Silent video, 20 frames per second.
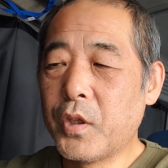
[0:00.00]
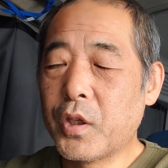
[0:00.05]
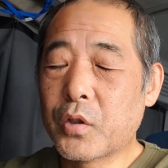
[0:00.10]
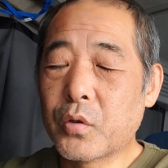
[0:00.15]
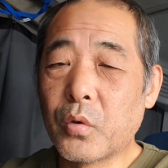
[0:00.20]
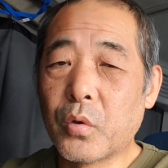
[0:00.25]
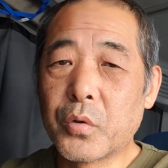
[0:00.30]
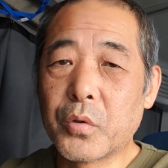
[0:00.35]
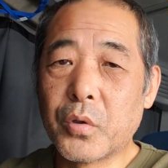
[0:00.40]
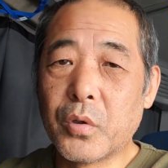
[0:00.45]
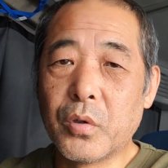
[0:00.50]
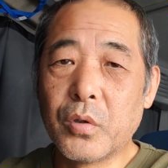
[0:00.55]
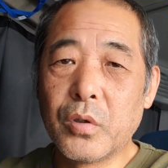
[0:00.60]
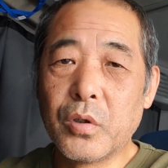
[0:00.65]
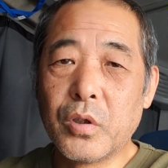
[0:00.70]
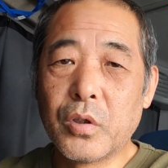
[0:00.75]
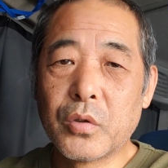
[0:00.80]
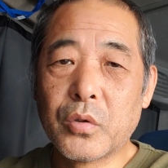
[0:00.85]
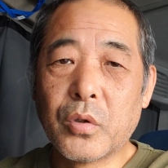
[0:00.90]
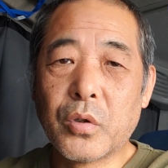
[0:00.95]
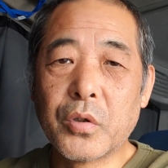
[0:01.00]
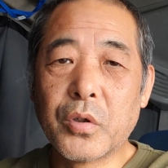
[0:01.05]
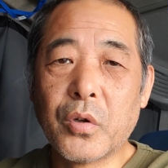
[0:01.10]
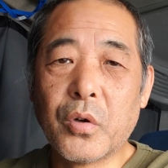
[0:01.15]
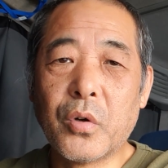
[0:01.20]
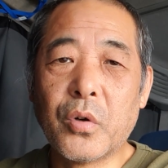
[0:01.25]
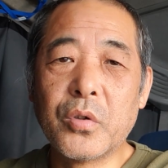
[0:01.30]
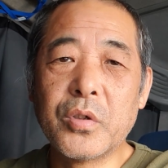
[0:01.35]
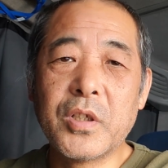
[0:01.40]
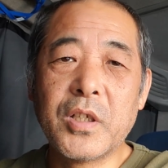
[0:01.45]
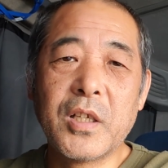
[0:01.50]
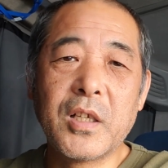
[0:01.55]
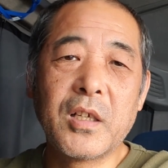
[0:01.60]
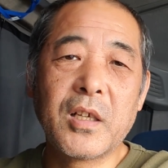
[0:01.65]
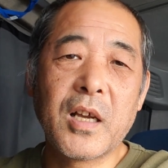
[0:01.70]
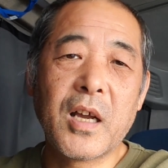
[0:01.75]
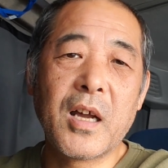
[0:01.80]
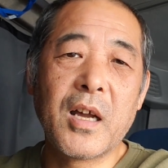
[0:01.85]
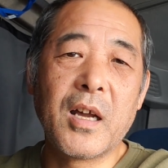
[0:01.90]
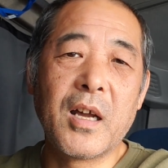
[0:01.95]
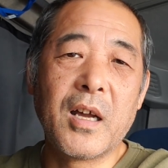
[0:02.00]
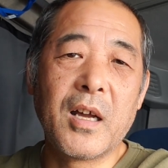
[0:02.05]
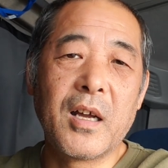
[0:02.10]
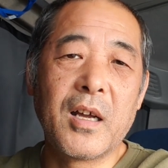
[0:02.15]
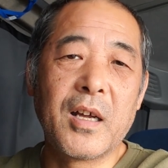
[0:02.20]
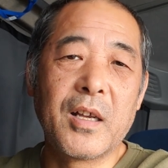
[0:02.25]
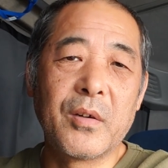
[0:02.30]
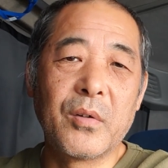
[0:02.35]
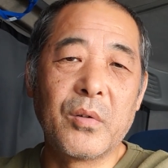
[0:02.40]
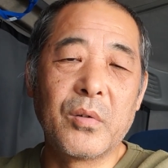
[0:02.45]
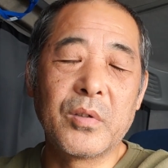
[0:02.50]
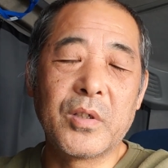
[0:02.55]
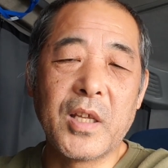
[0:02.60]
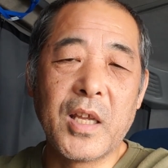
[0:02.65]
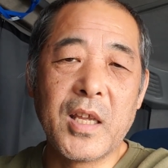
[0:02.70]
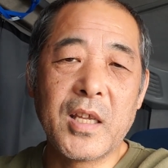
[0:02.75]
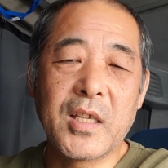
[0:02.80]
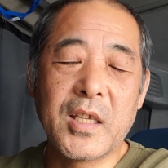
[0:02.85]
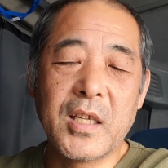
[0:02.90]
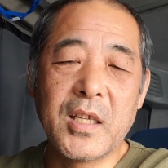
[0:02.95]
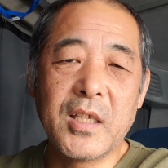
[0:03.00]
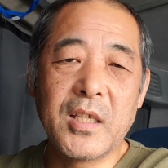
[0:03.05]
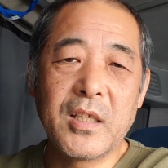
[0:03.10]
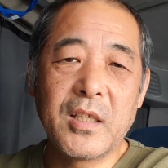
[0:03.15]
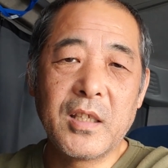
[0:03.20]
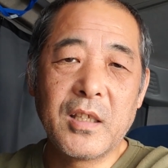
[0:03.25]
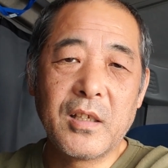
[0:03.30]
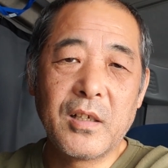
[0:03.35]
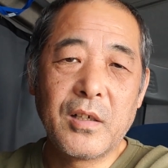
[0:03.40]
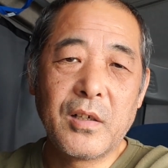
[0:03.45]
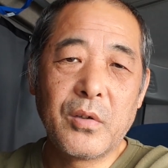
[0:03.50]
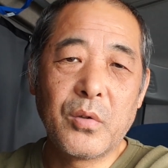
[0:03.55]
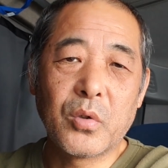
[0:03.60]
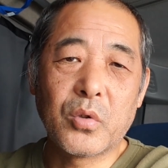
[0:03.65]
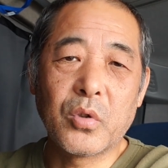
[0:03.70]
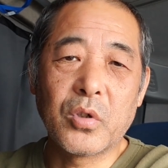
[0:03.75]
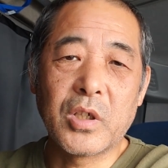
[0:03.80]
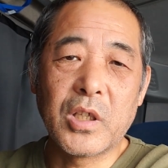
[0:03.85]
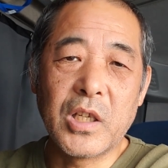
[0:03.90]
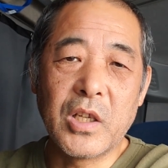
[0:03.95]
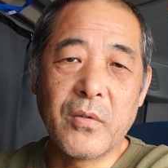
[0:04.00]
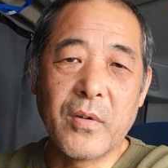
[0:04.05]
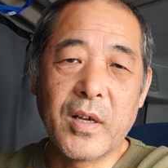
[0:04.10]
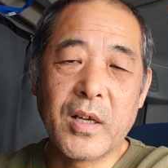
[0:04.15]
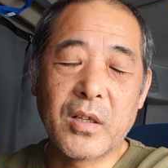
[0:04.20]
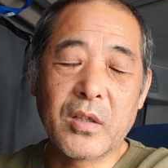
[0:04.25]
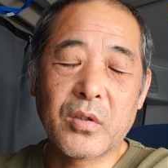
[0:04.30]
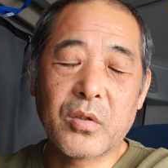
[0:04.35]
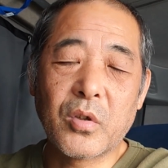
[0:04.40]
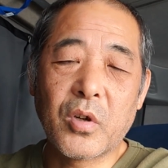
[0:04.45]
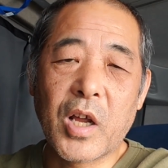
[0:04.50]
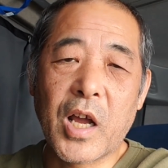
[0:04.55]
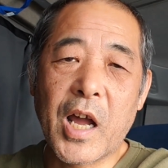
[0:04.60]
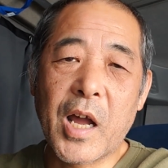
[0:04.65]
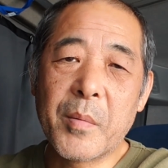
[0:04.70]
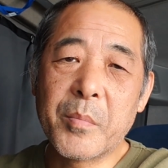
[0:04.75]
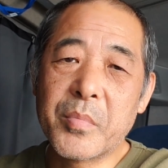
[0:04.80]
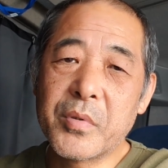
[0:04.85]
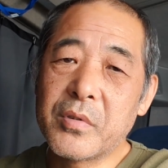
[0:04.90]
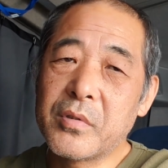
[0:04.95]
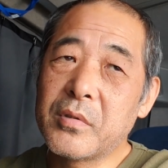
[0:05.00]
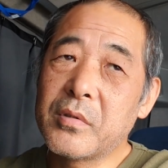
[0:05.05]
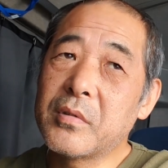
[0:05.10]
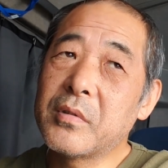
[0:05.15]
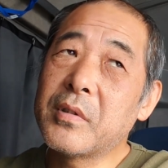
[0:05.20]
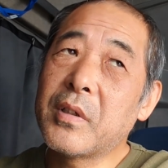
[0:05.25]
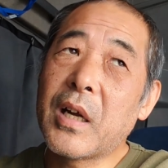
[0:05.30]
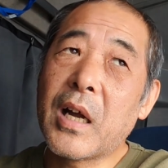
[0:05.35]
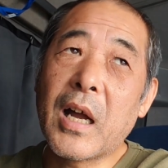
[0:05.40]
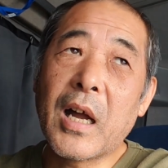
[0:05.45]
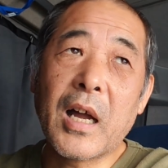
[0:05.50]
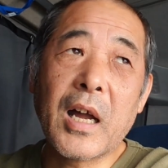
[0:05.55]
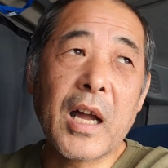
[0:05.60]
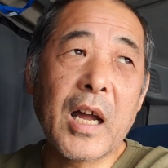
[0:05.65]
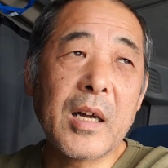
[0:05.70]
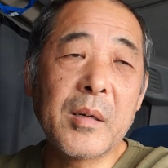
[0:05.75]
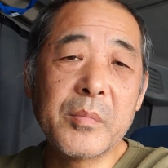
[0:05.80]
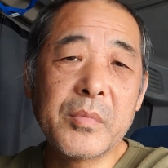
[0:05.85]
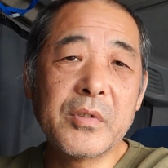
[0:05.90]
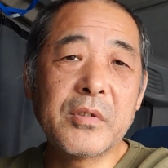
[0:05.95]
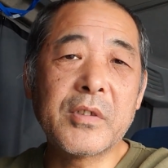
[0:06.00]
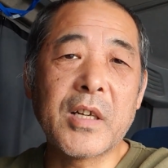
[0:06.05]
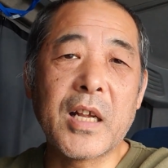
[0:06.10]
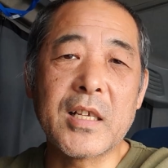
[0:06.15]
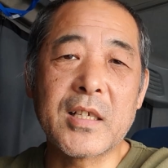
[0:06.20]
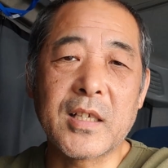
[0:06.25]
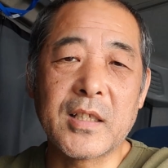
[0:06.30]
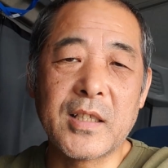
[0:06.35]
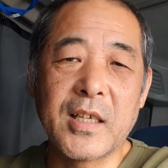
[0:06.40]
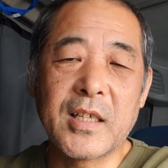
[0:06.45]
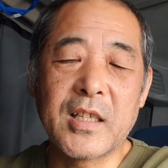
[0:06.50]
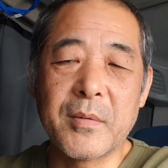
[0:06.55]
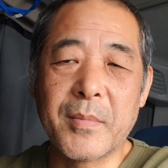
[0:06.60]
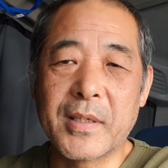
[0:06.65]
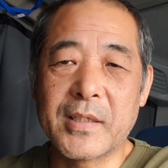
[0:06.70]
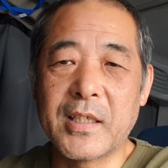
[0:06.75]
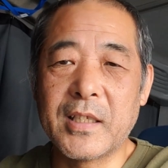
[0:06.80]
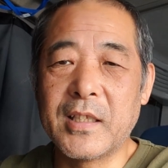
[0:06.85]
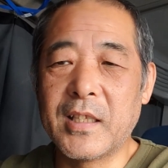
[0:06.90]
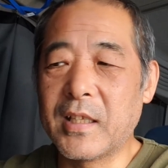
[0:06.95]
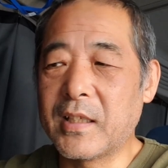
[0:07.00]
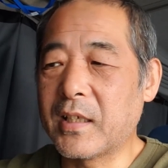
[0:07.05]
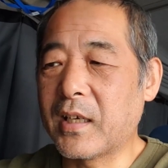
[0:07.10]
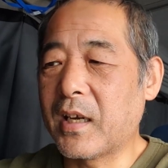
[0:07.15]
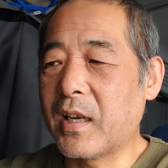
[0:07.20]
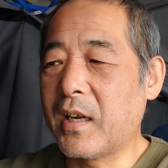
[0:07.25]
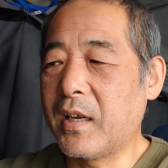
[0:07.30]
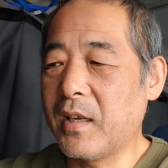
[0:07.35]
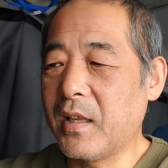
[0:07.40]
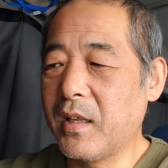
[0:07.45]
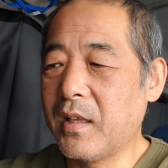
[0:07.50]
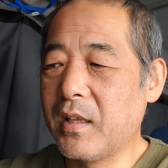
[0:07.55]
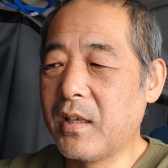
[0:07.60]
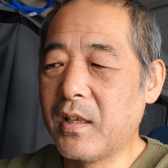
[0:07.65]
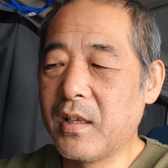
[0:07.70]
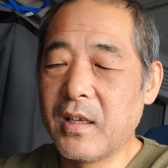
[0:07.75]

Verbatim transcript: で、当の、当の本人が、あの、現役の時には、その半分、半分ぐらいしかできてませんでしたからね。